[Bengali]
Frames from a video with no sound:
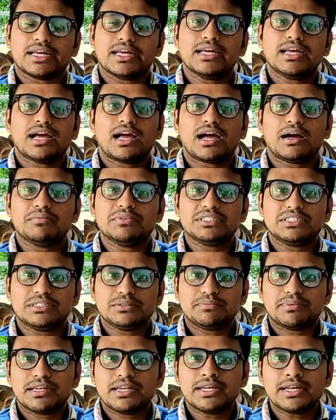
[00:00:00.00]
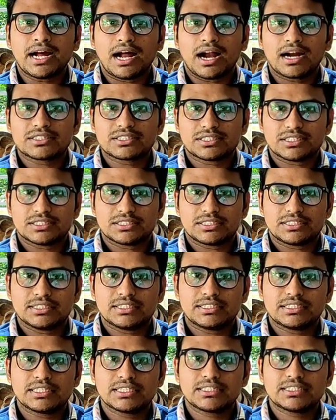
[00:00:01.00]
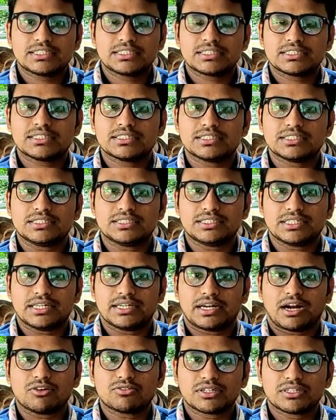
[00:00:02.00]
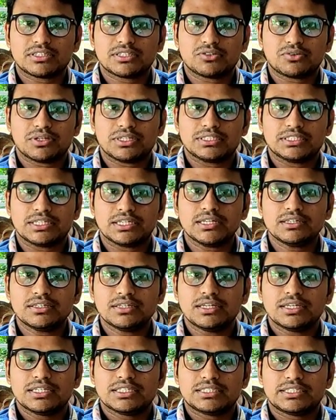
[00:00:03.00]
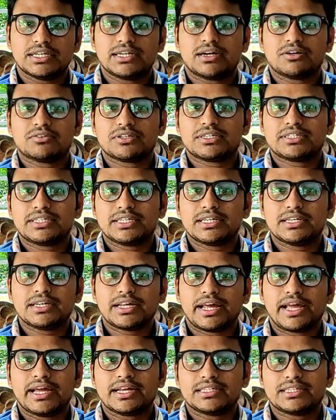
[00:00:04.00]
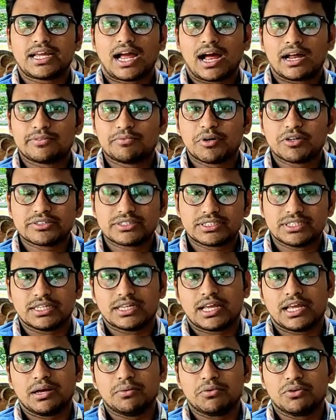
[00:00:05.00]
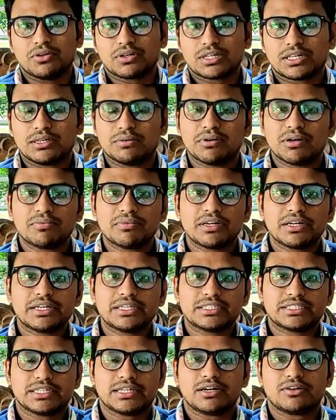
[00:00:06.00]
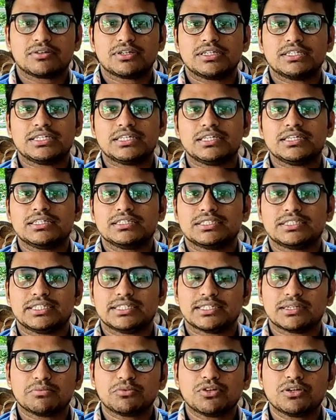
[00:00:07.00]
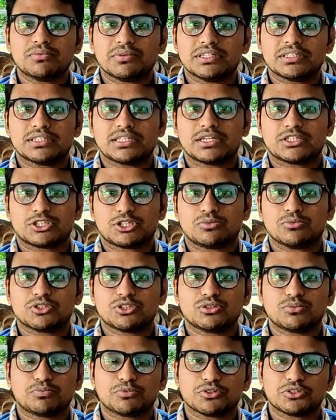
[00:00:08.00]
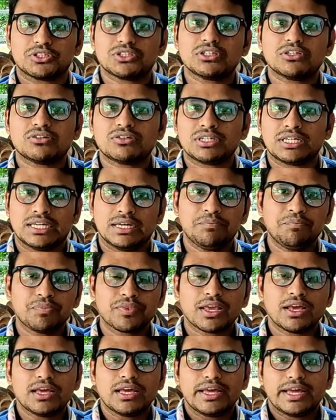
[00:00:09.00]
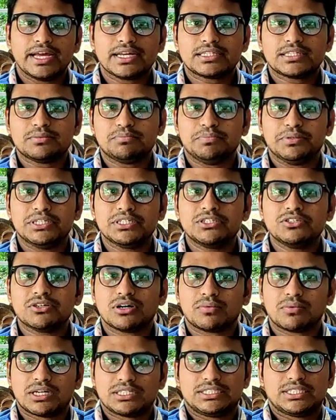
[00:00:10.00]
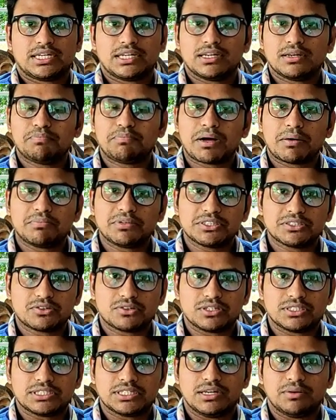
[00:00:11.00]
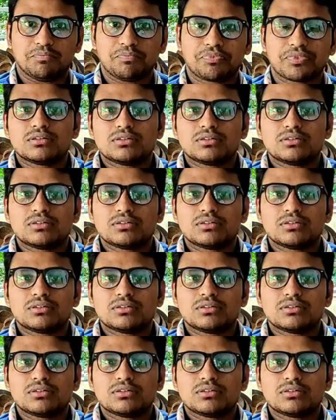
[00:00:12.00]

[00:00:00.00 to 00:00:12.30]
আগে আমি টিপিলিঙ্ক আর্চার সি সিক্স যে রাউটারটি রয়েছে সে রাউটারটির একটি আনবক্সিং এবং কিভাবে সে রাউটারটি সেট করবেন তার সমস্ত প্রসিডিওর নিয়ে একটি ভিডিও আমার চ্যানেলে পাবলিশ করেছিলাম